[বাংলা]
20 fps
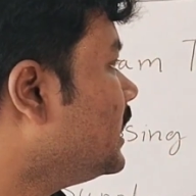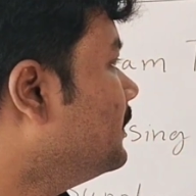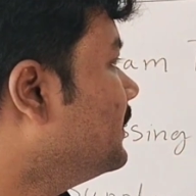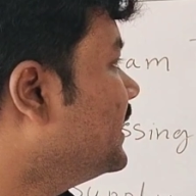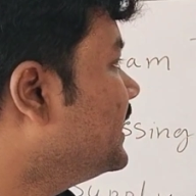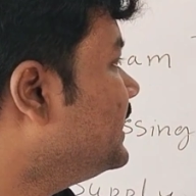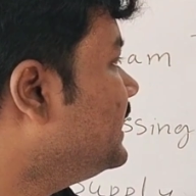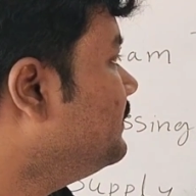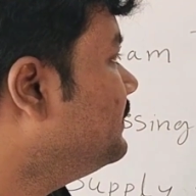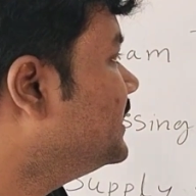
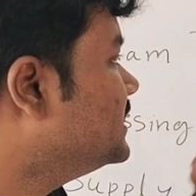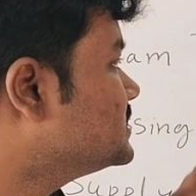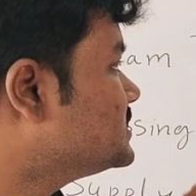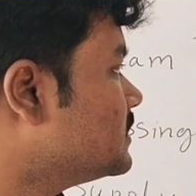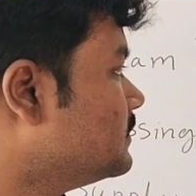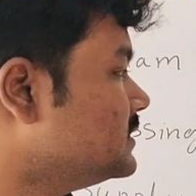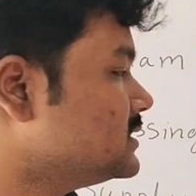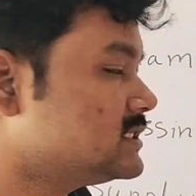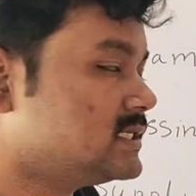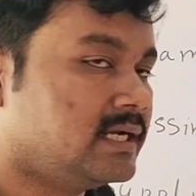এবার ইভেন
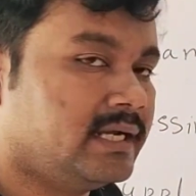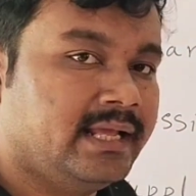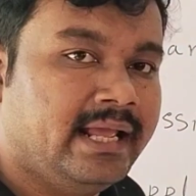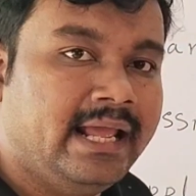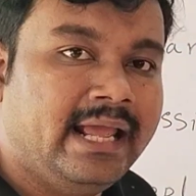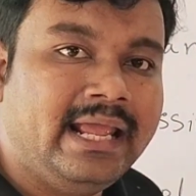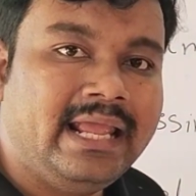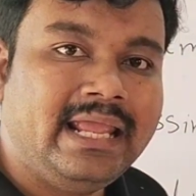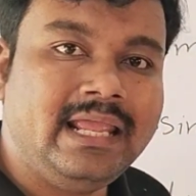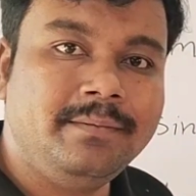সেমিস্টার
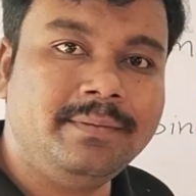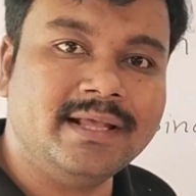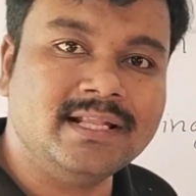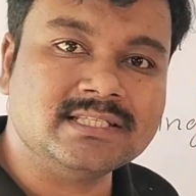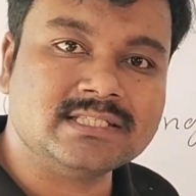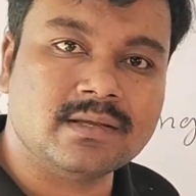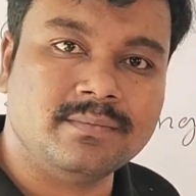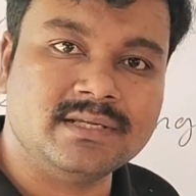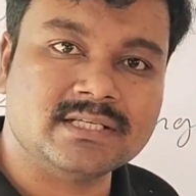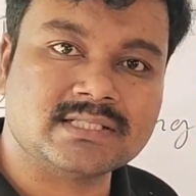
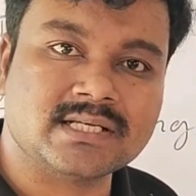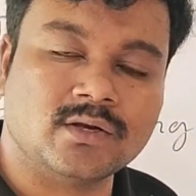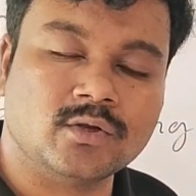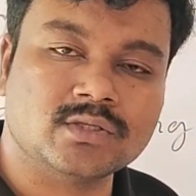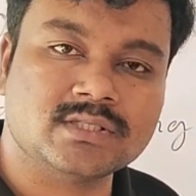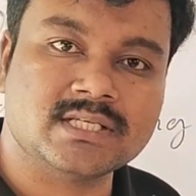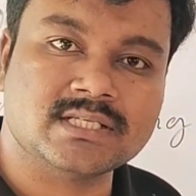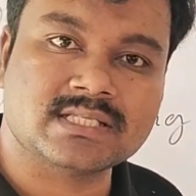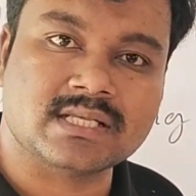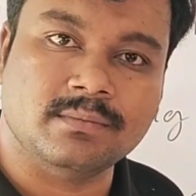ইভেন সেমিস্টার
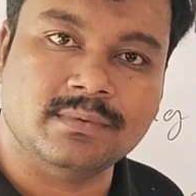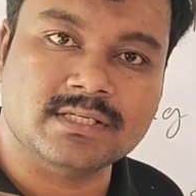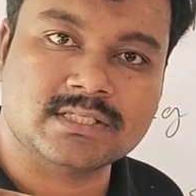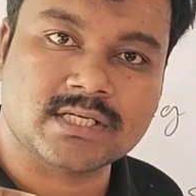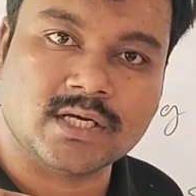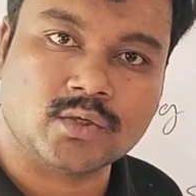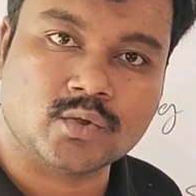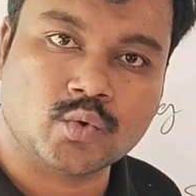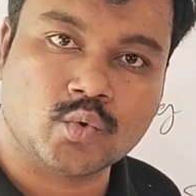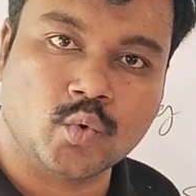হচ্ছে
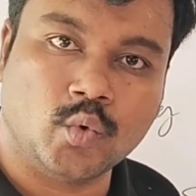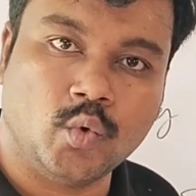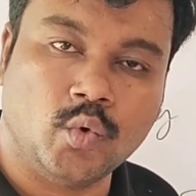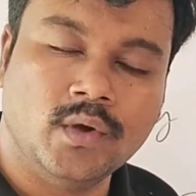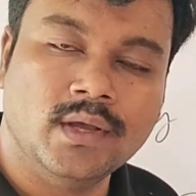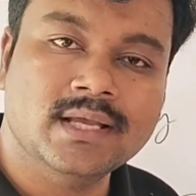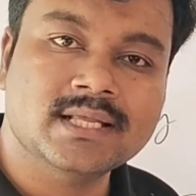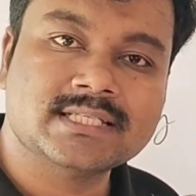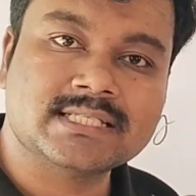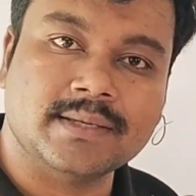সেমিস্টার টু
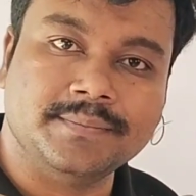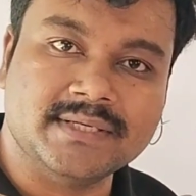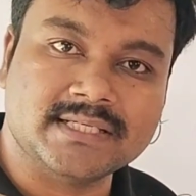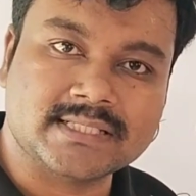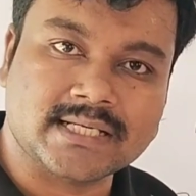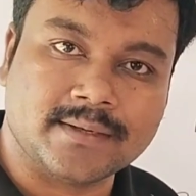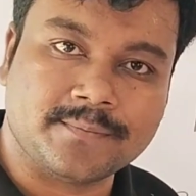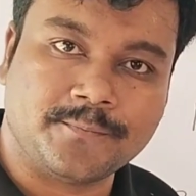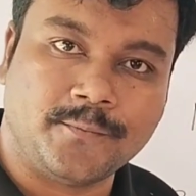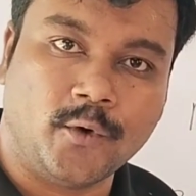
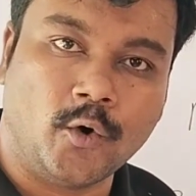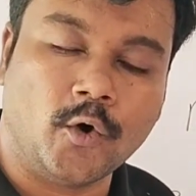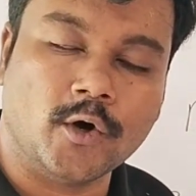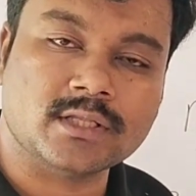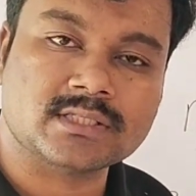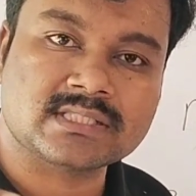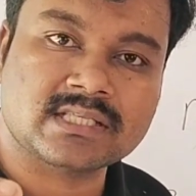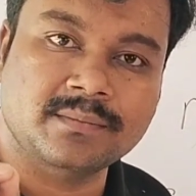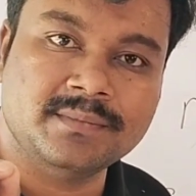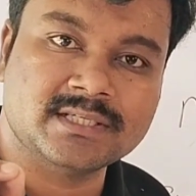সেমিস্টার ফোর
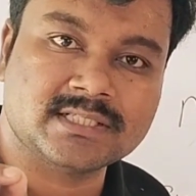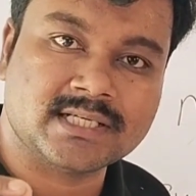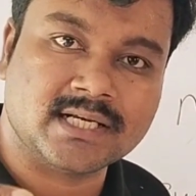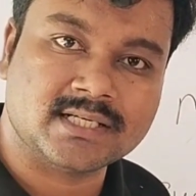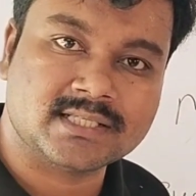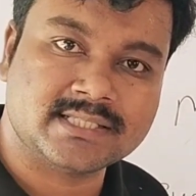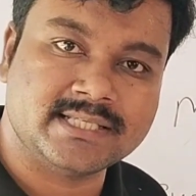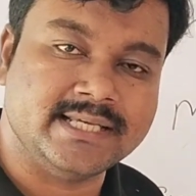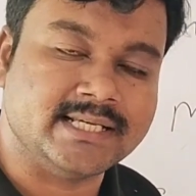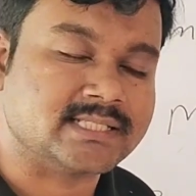
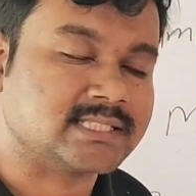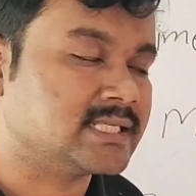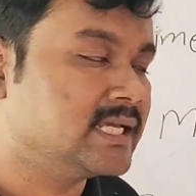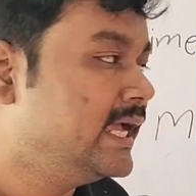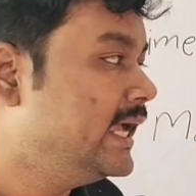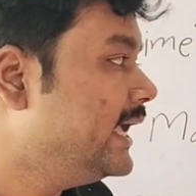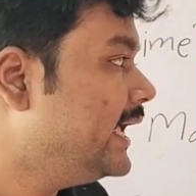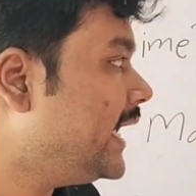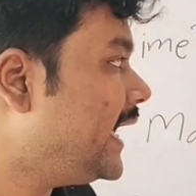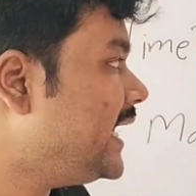সেমিস্টার সিক্স
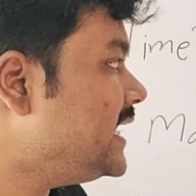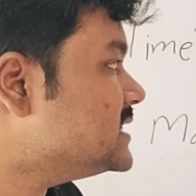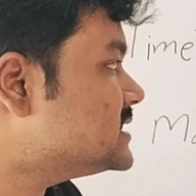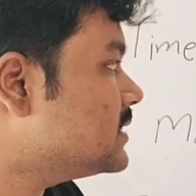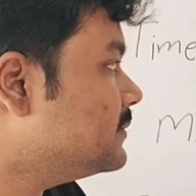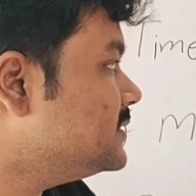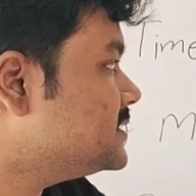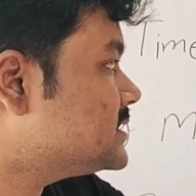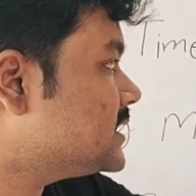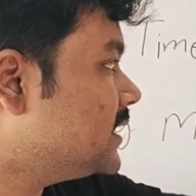এই
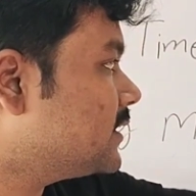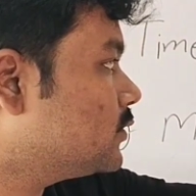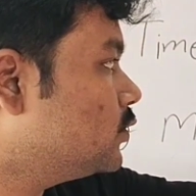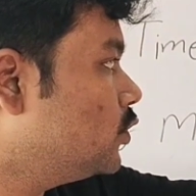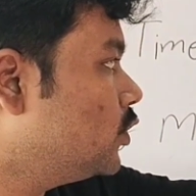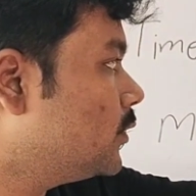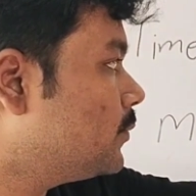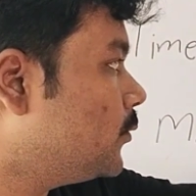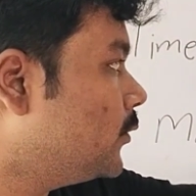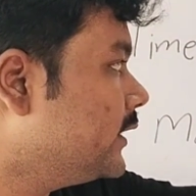
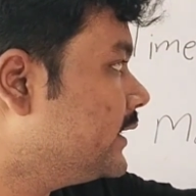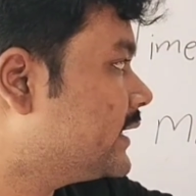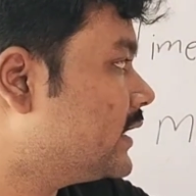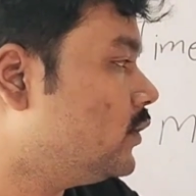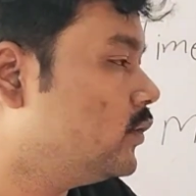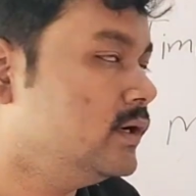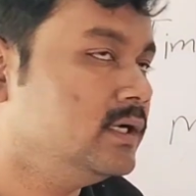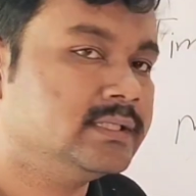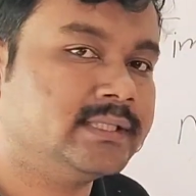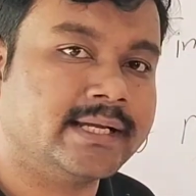সেমিস্টারগুলোর
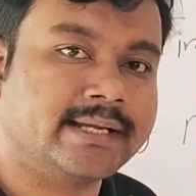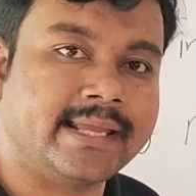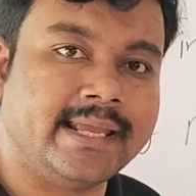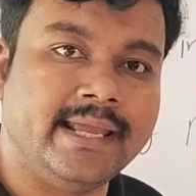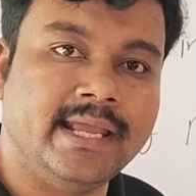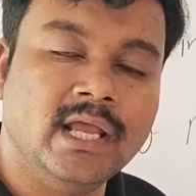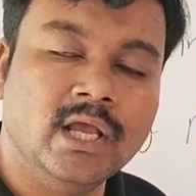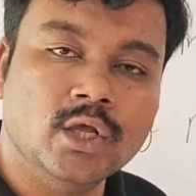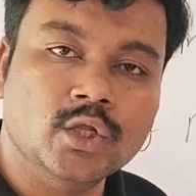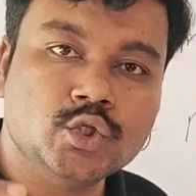পরীক্ষা হয়ে
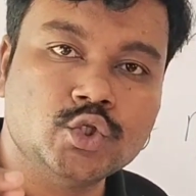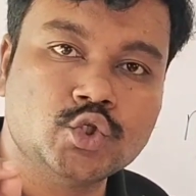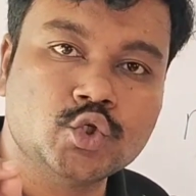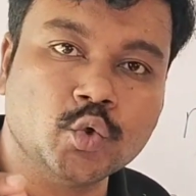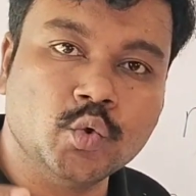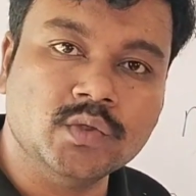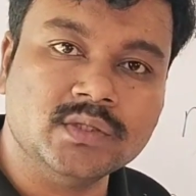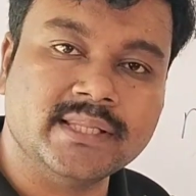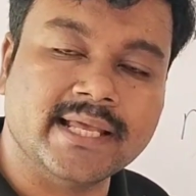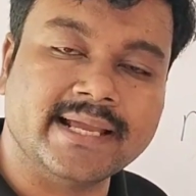থাকে
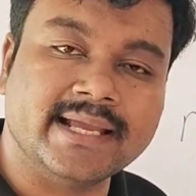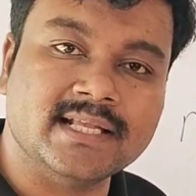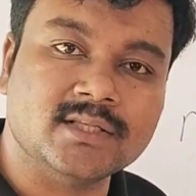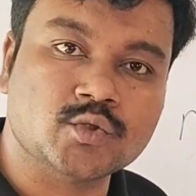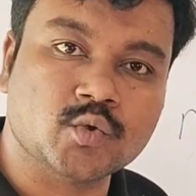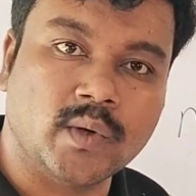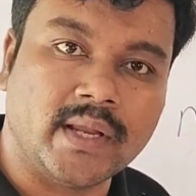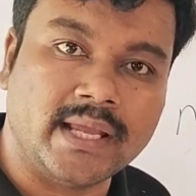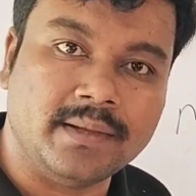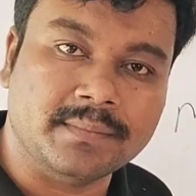জুন থেকে
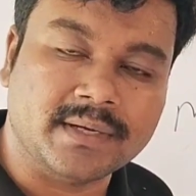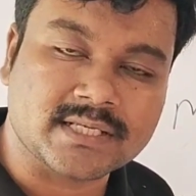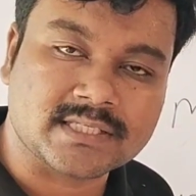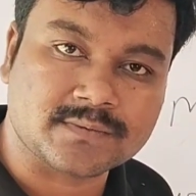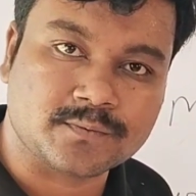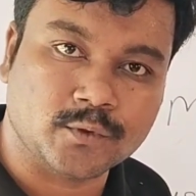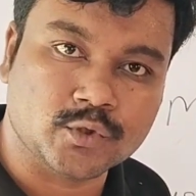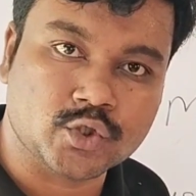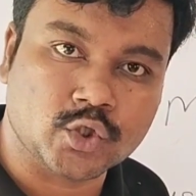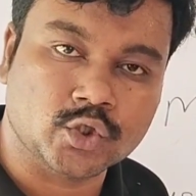জুলাই
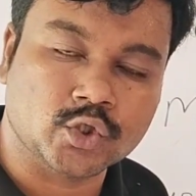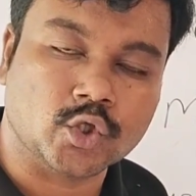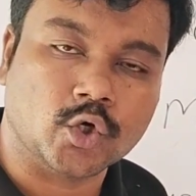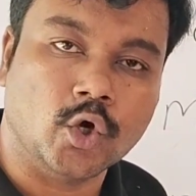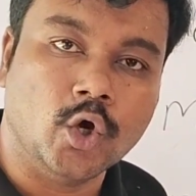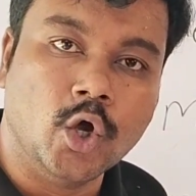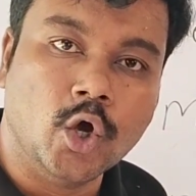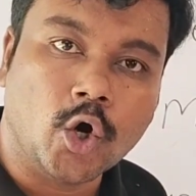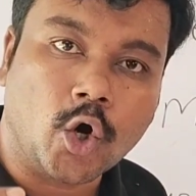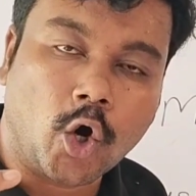মাস পর্যন্ত
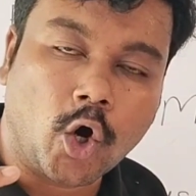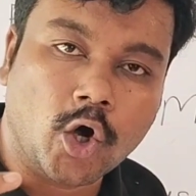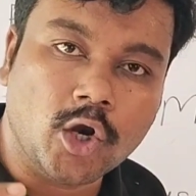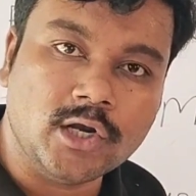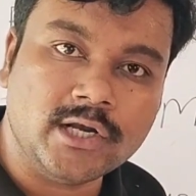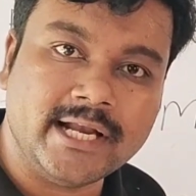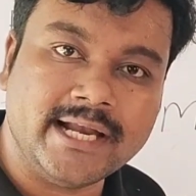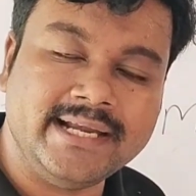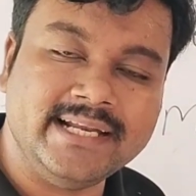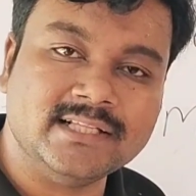
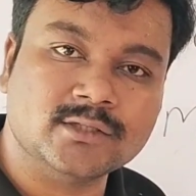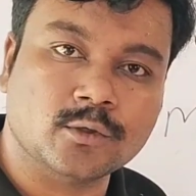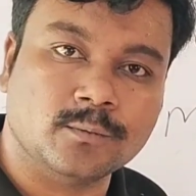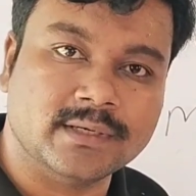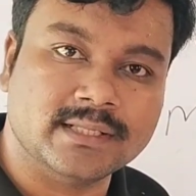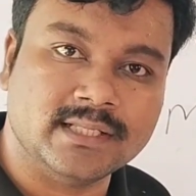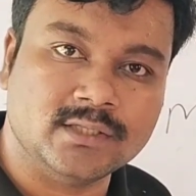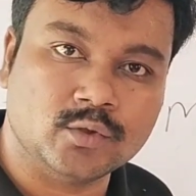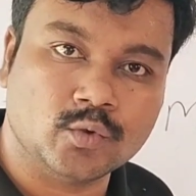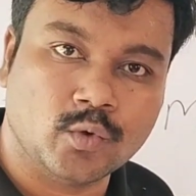অলরেডি
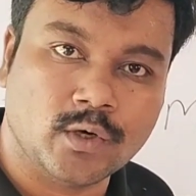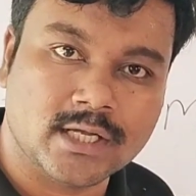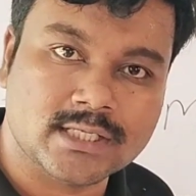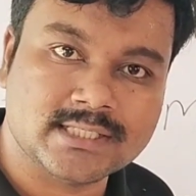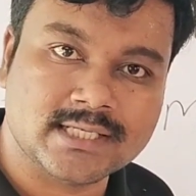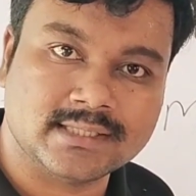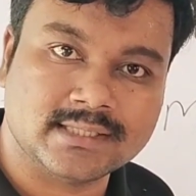তোমাদের দু